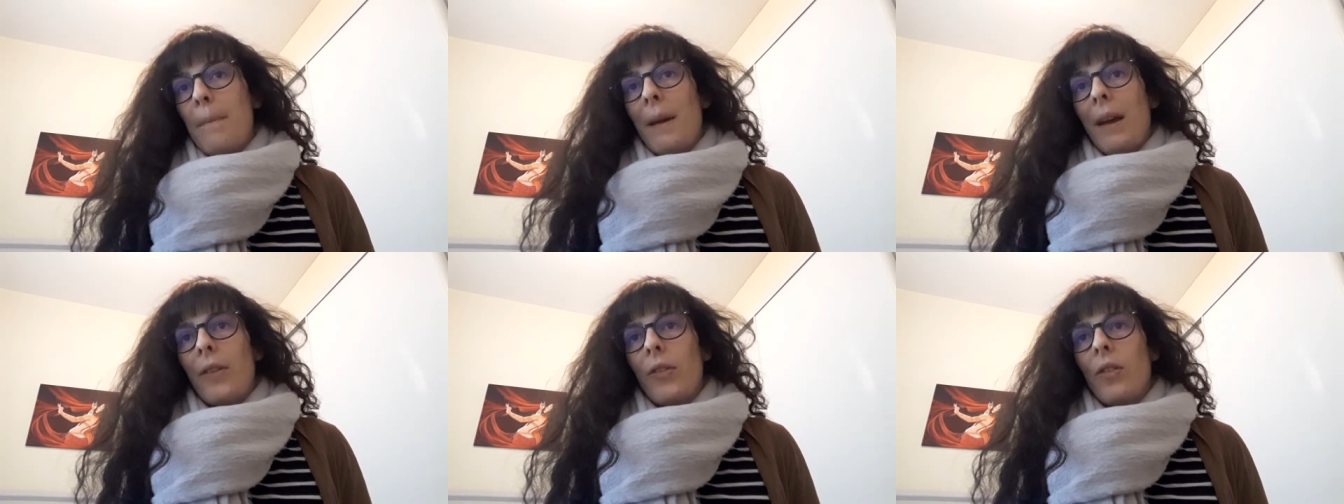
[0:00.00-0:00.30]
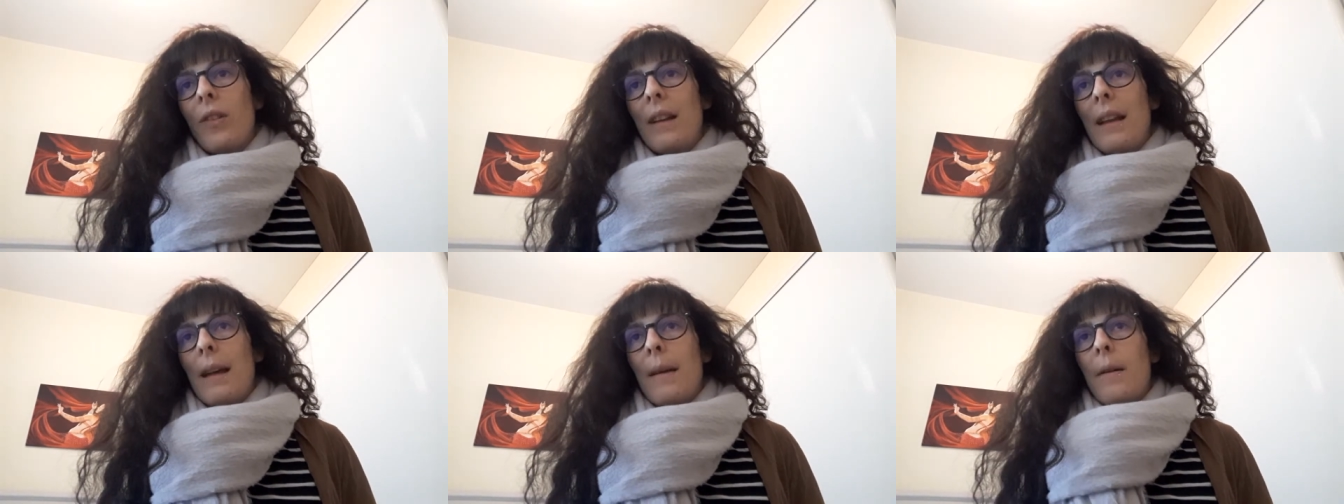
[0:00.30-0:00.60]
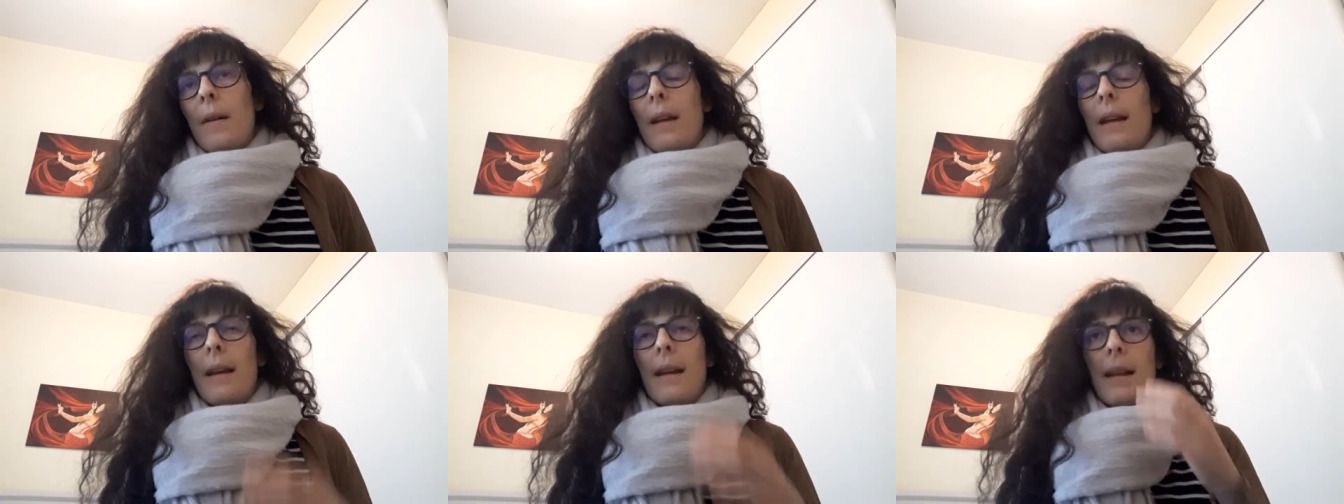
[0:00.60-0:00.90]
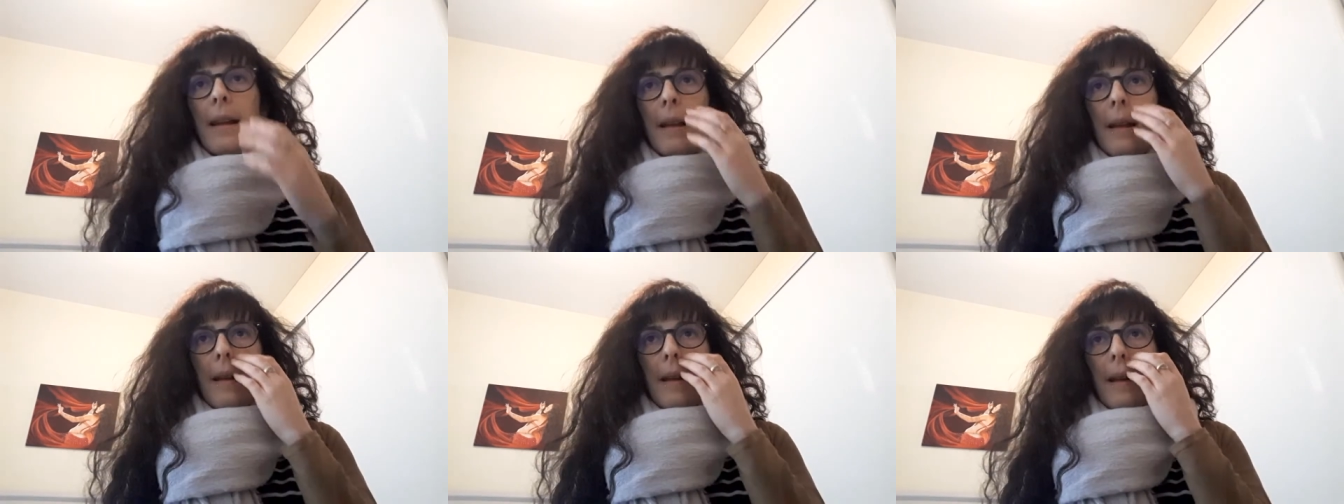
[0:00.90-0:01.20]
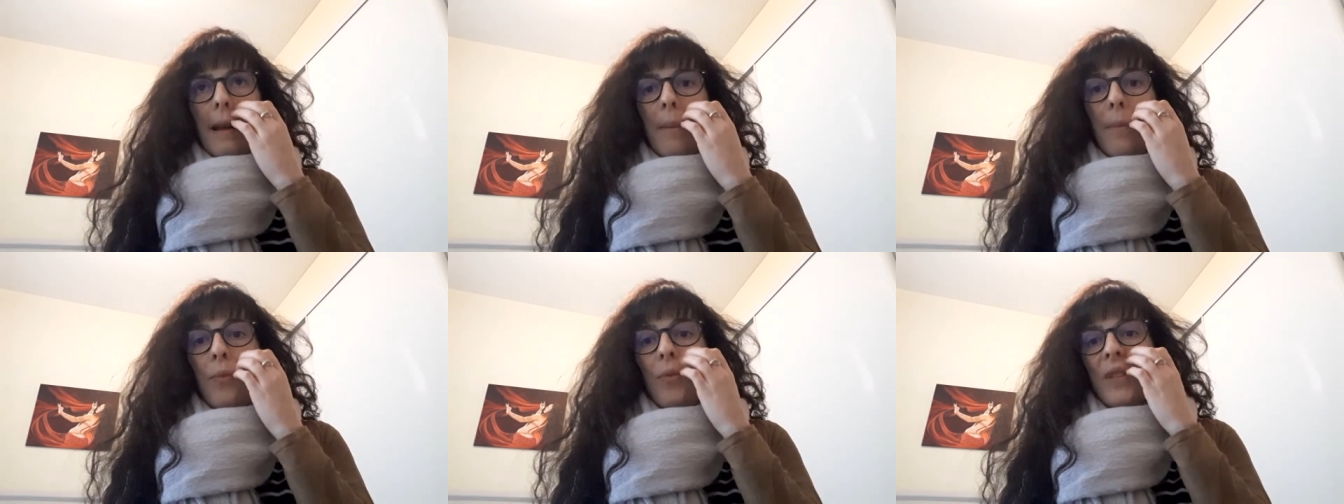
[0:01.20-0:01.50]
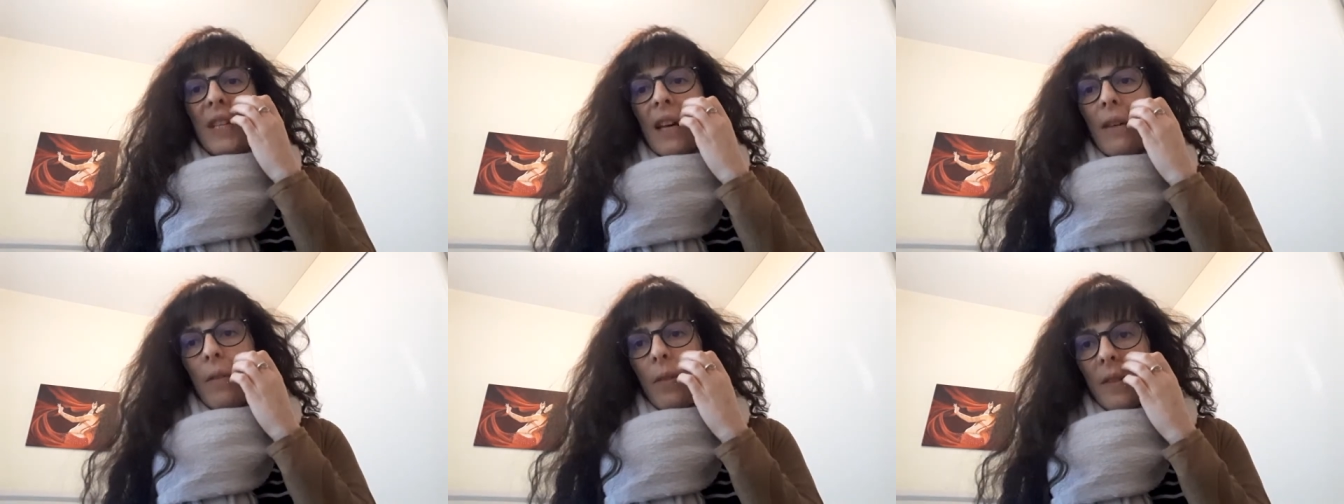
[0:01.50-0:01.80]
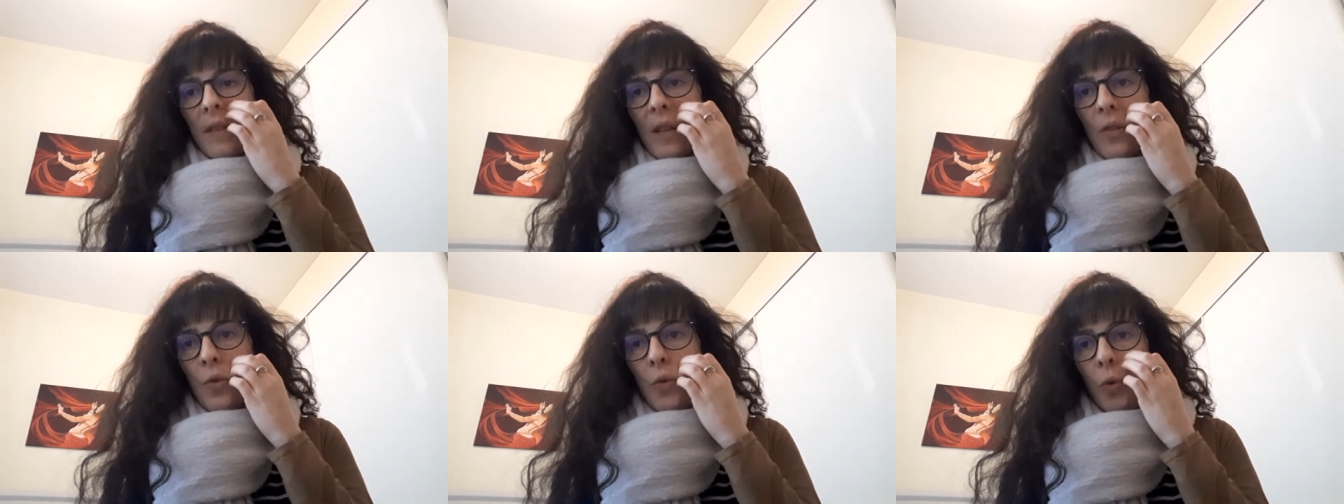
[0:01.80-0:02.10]
personne la, la, plus
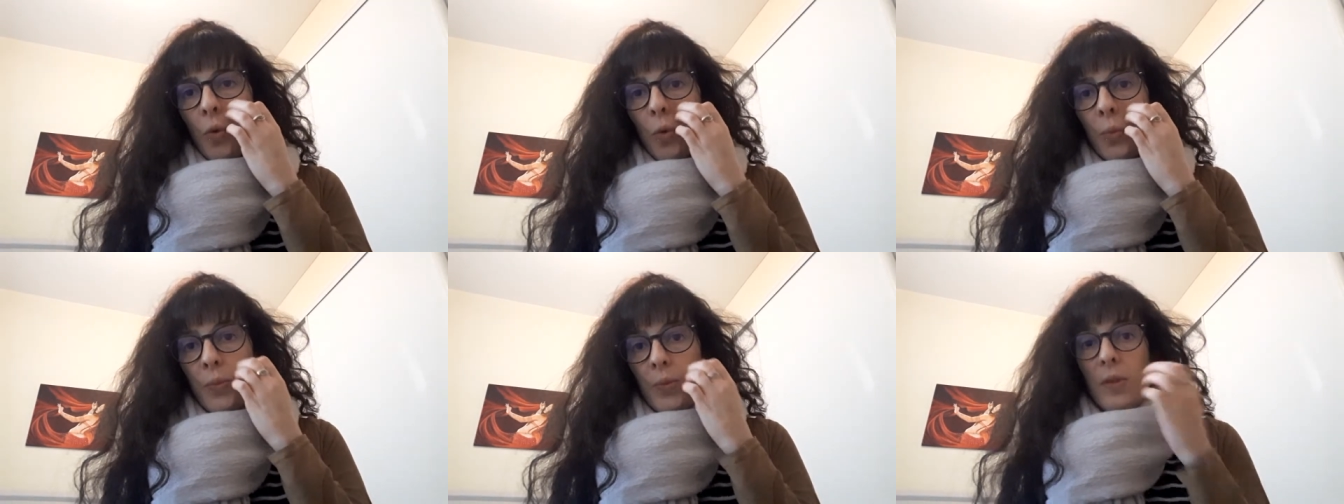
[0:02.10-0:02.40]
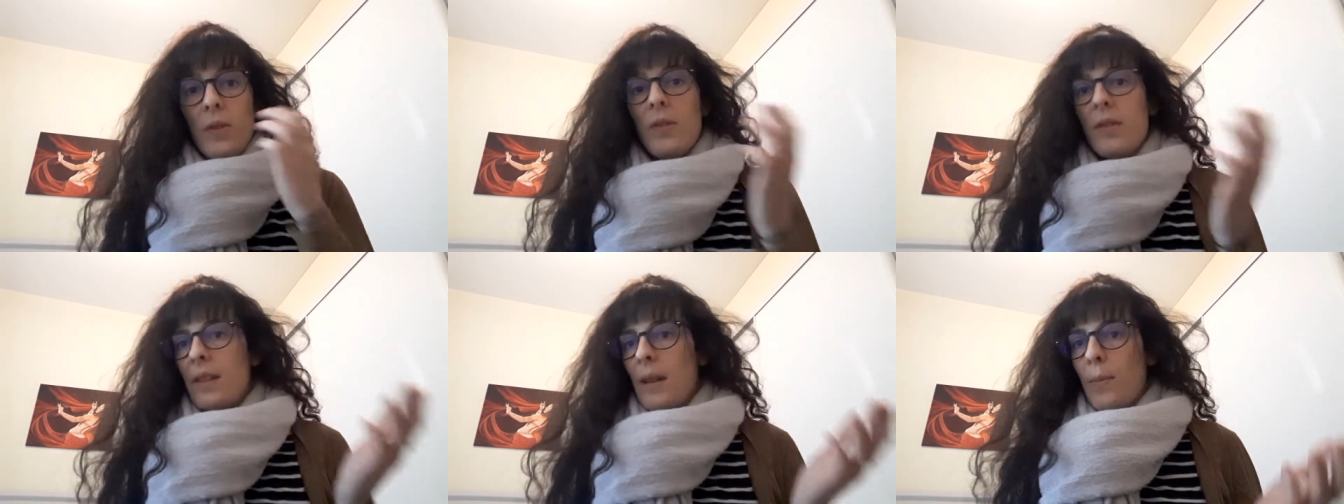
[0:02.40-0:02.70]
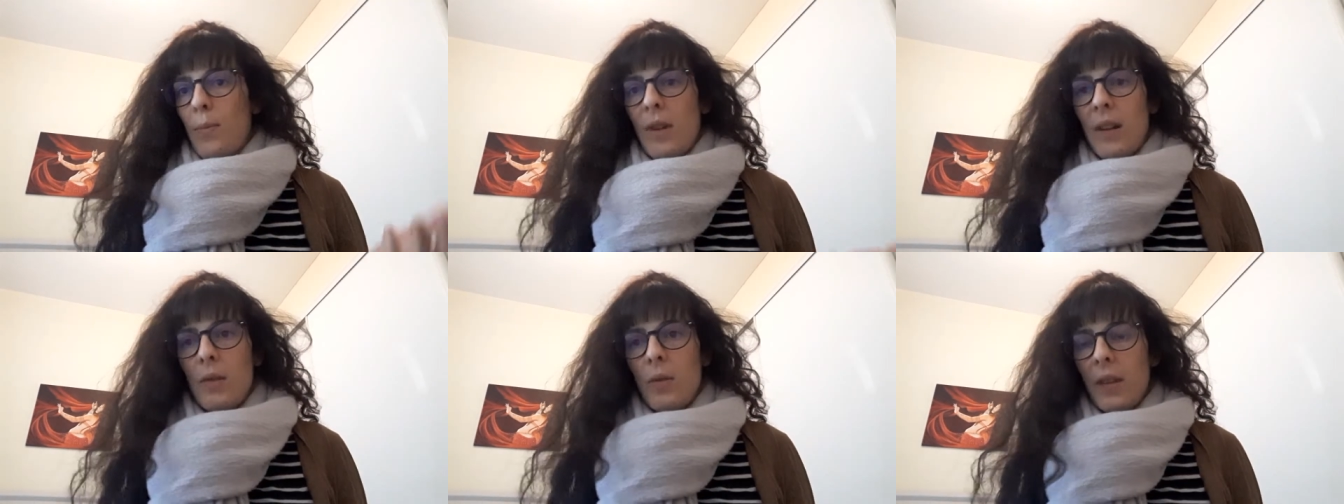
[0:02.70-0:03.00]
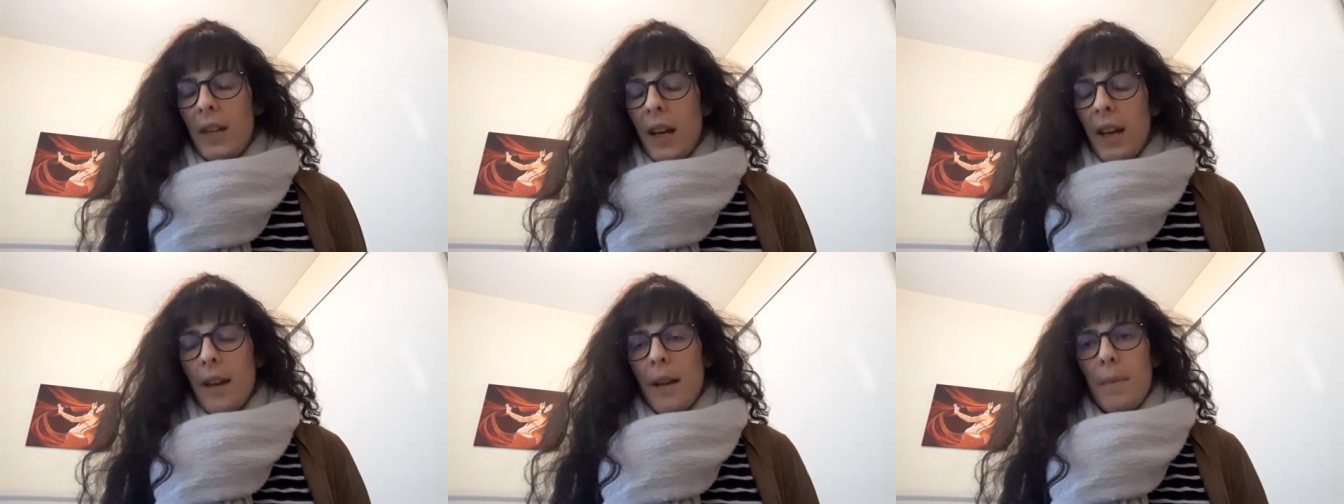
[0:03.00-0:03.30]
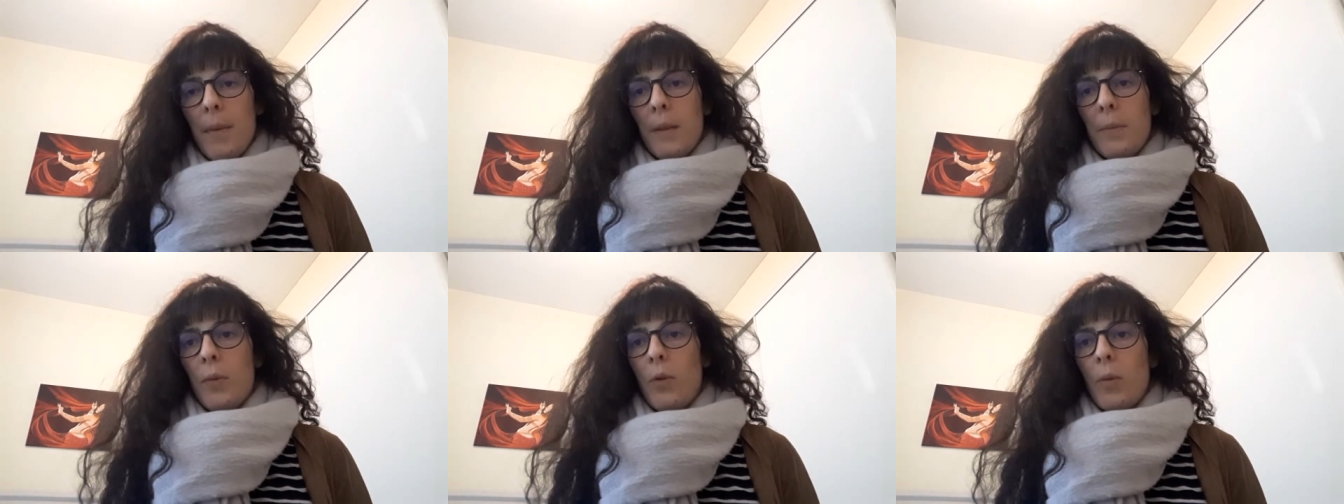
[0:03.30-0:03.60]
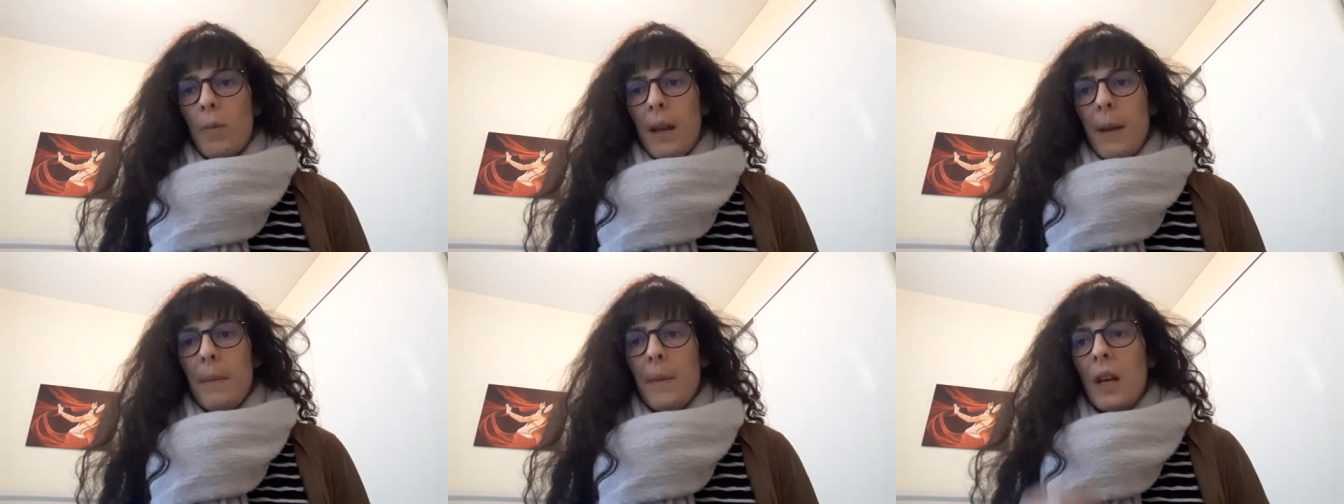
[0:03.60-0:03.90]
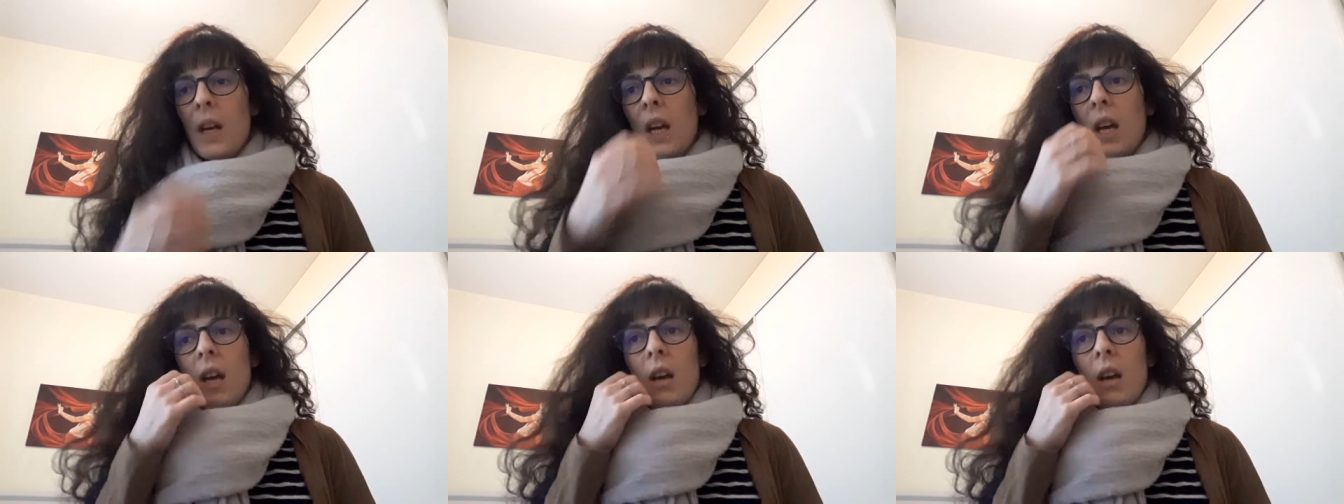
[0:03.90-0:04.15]
avancée du groupe, ça peut être le cas, il n'y a pas de problème.